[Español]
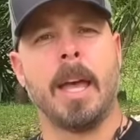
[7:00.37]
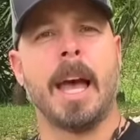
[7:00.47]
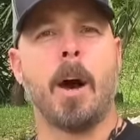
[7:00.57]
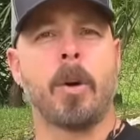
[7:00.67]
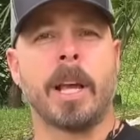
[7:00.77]

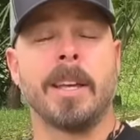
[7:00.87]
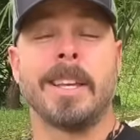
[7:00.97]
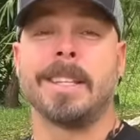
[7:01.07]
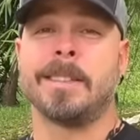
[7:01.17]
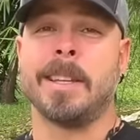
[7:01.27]
Ahora,
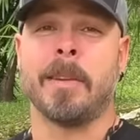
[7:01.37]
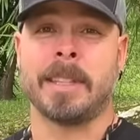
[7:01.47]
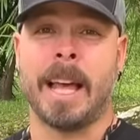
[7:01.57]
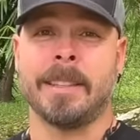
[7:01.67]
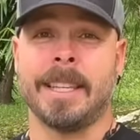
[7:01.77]
si
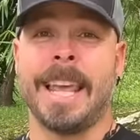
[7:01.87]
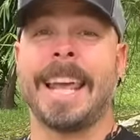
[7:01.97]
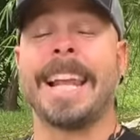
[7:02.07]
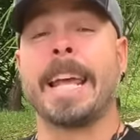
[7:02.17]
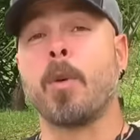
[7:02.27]
estás
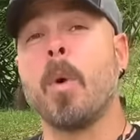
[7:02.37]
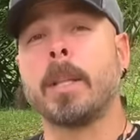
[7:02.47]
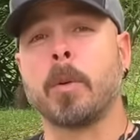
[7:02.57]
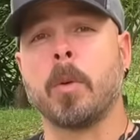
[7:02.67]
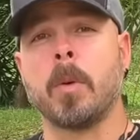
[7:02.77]
en el e
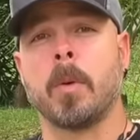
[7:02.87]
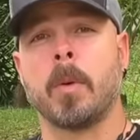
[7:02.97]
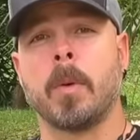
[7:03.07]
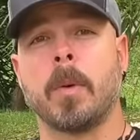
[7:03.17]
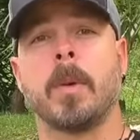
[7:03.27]
4
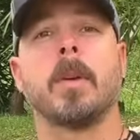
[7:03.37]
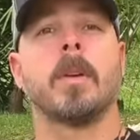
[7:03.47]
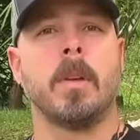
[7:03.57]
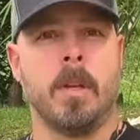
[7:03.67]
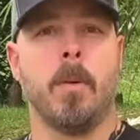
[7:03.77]

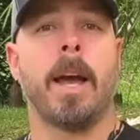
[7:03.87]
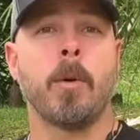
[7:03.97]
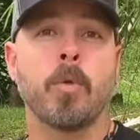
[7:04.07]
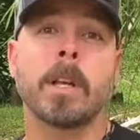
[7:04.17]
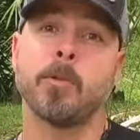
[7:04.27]
y vas
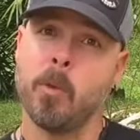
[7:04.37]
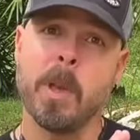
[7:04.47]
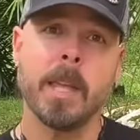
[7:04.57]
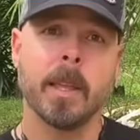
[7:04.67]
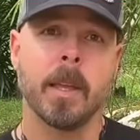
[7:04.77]
en una
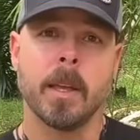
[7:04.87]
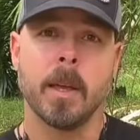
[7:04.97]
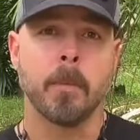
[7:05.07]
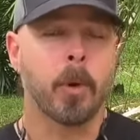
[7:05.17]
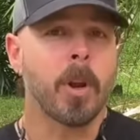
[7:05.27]
subida,
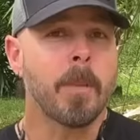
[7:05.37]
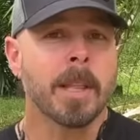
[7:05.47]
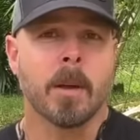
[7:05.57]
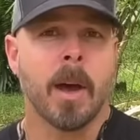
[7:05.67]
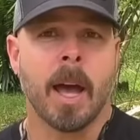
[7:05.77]

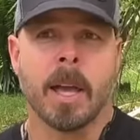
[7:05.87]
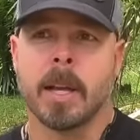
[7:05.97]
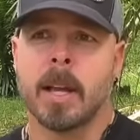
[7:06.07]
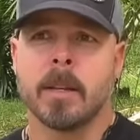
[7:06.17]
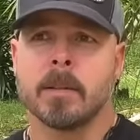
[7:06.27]
probablemente vas a
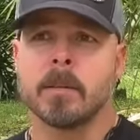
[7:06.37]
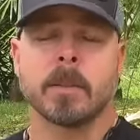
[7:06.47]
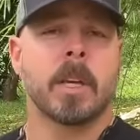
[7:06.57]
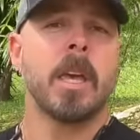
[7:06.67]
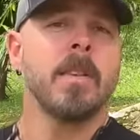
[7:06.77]
ir a
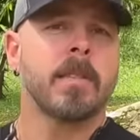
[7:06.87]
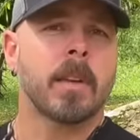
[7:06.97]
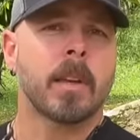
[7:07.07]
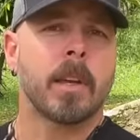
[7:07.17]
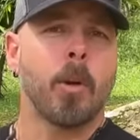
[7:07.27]

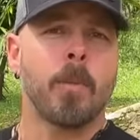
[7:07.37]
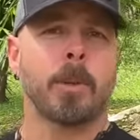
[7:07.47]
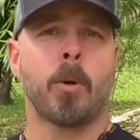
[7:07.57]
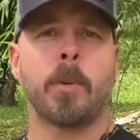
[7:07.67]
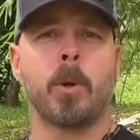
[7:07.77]
15
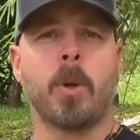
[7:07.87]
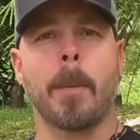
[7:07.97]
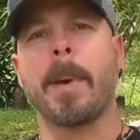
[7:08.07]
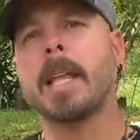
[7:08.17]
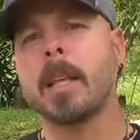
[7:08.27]
kilómetros por hora,
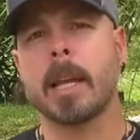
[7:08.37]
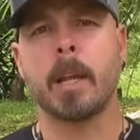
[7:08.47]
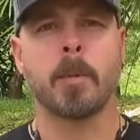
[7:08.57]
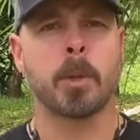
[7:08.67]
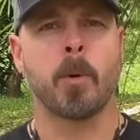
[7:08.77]
20
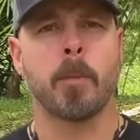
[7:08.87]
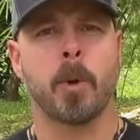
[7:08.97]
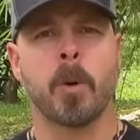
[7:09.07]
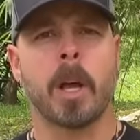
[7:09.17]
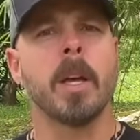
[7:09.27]
kilómetros por
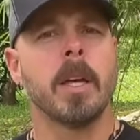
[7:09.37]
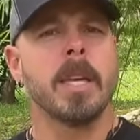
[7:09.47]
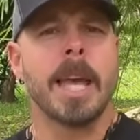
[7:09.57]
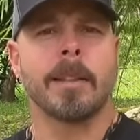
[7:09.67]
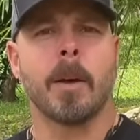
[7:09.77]
hora,
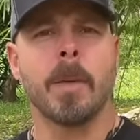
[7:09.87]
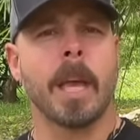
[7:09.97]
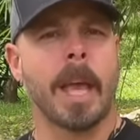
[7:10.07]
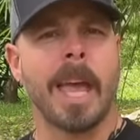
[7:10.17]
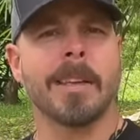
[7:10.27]
y está
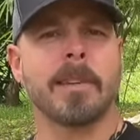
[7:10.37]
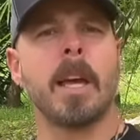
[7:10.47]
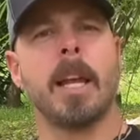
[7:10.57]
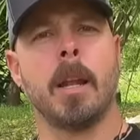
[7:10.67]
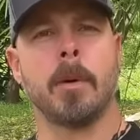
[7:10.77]
bien,
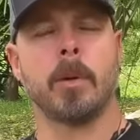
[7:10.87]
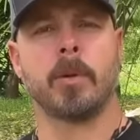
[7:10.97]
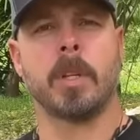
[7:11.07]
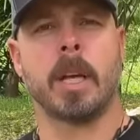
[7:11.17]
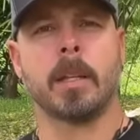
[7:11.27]
esa es la
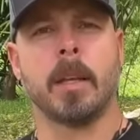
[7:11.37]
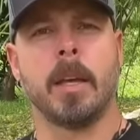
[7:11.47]
velocidad.